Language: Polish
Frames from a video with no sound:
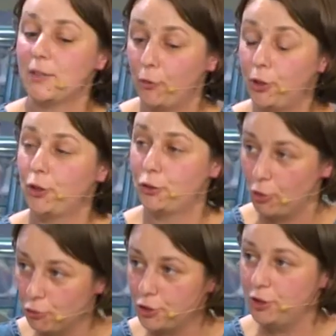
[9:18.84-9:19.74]
swoje
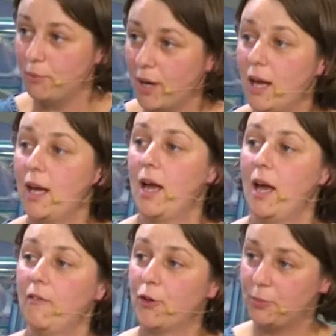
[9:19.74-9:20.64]
książki ma
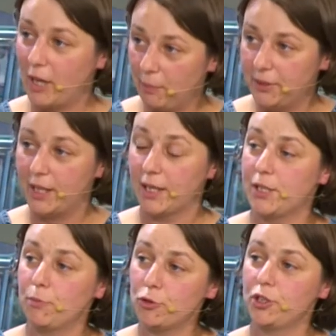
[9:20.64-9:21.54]
w formie
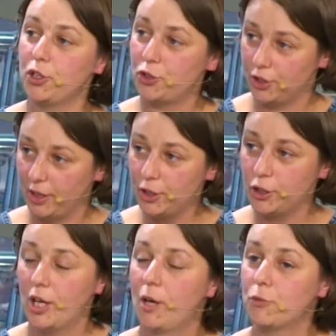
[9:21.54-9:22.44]
aplikacji, można je
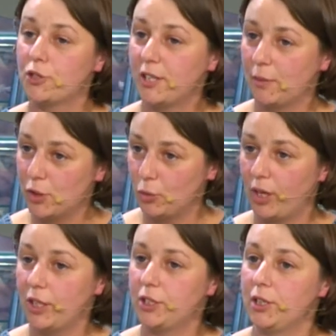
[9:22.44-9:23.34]
czytać, można je tam
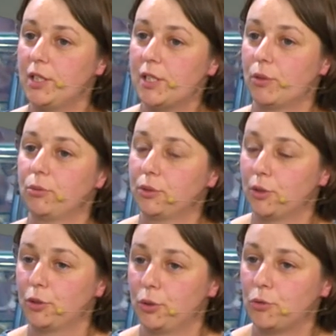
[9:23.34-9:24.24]
słuchać i są do
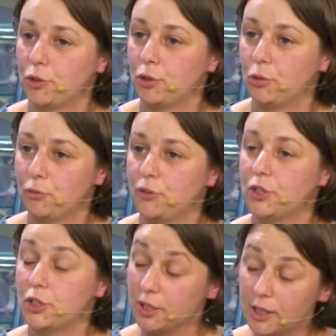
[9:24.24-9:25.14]
tego dołączone
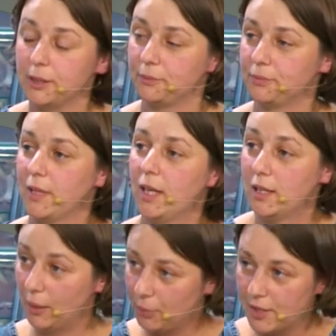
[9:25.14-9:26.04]
również gry
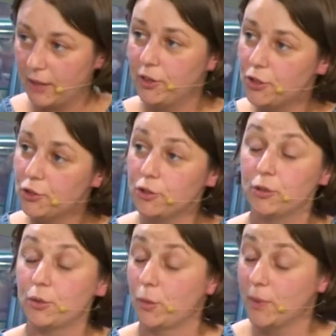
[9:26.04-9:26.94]
na podstawie
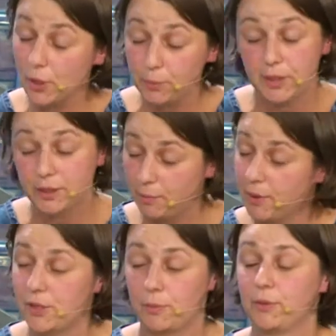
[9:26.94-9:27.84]
książki, które są bardzo piękne i
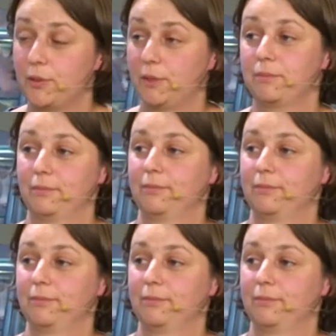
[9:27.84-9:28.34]
bardzo mądre.